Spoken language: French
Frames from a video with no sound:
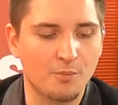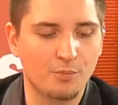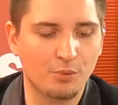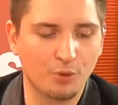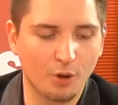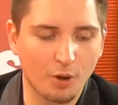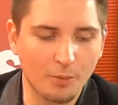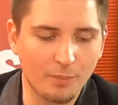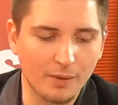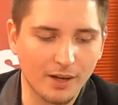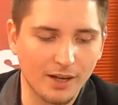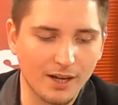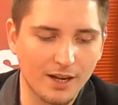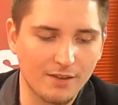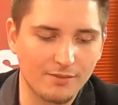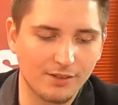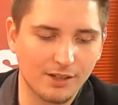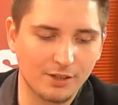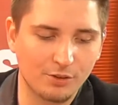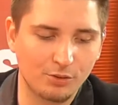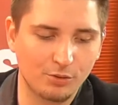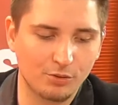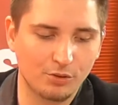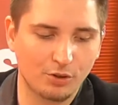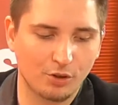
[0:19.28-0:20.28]
Pour en parler
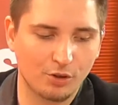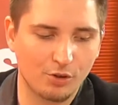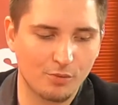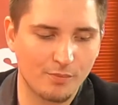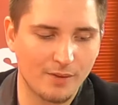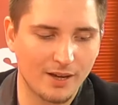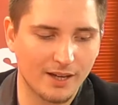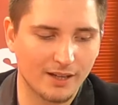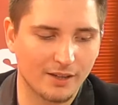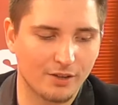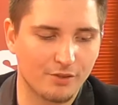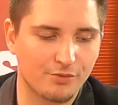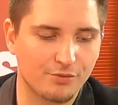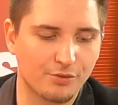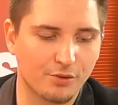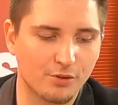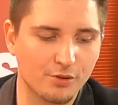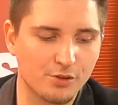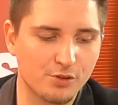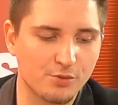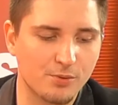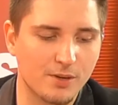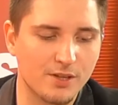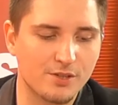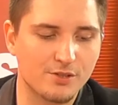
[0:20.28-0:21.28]
avec nous dans le mag,
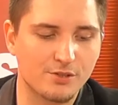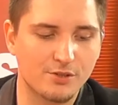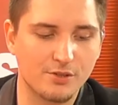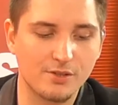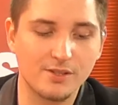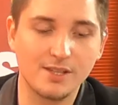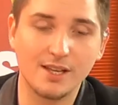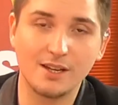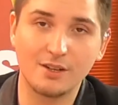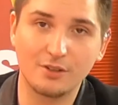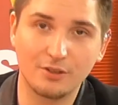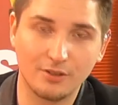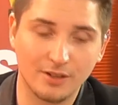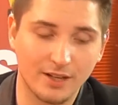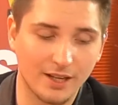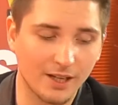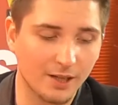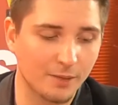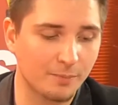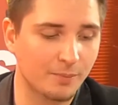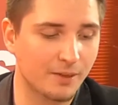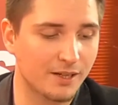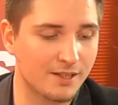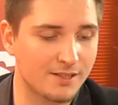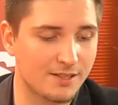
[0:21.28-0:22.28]
Françoise de Salle
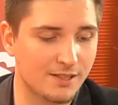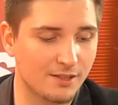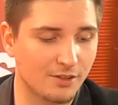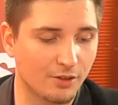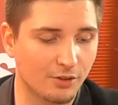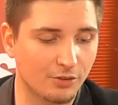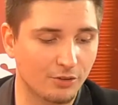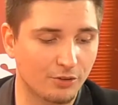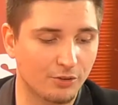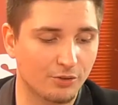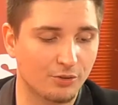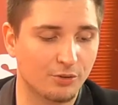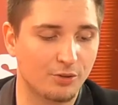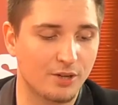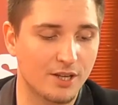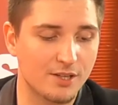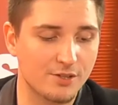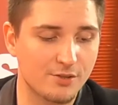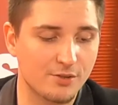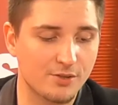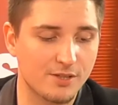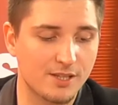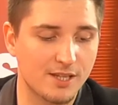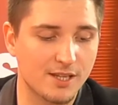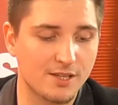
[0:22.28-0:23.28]
présidente de
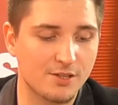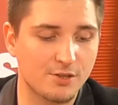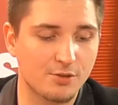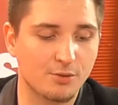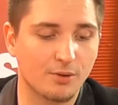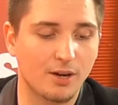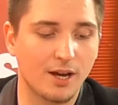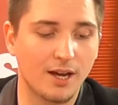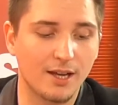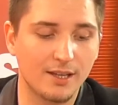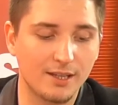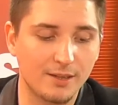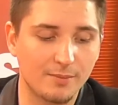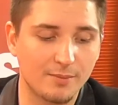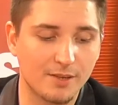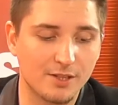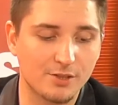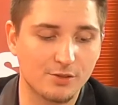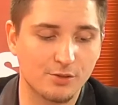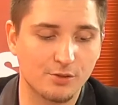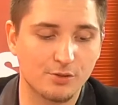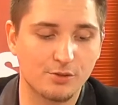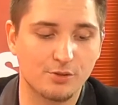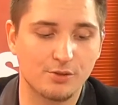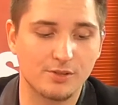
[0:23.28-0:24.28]
l'association
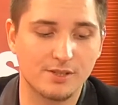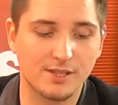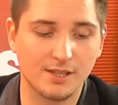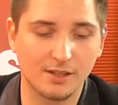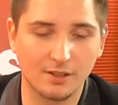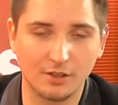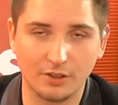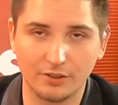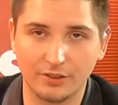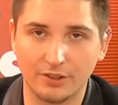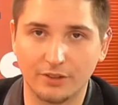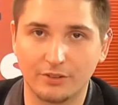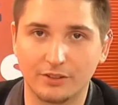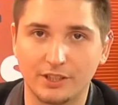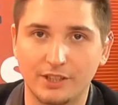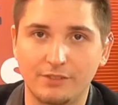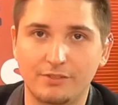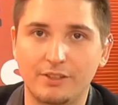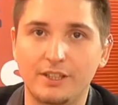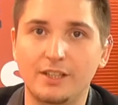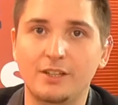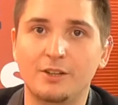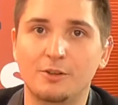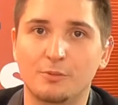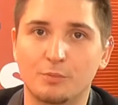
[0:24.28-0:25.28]
Animassos de 50 ans en
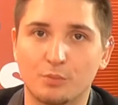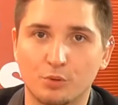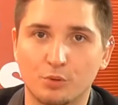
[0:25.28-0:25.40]
Yvelines.